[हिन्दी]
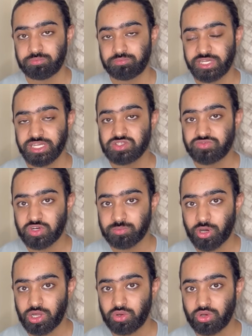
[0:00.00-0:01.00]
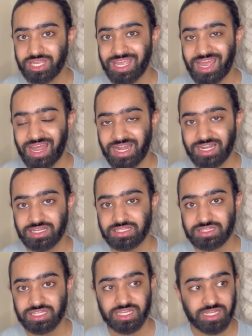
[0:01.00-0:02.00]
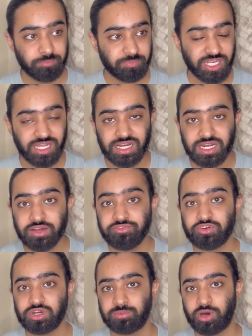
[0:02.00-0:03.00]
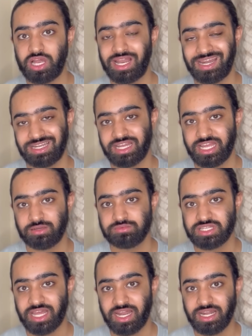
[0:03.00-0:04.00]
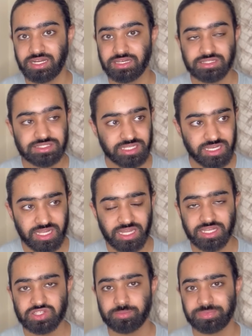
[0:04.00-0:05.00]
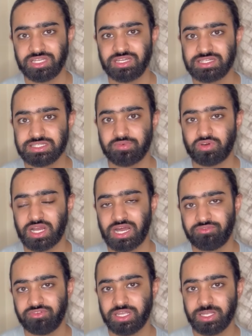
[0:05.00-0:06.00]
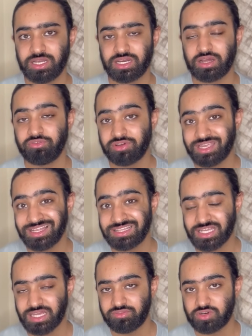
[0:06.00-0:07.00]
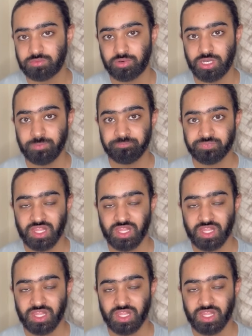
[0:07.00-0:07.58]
बेस्ड फुटबॉल होगी एंड दे प्ले रफ फुटबॉल एट टाइम्स एंड सीरिया के जो प्लेयर्स हैं वो काफ़ी रफ खेलते हैं फुटबॉल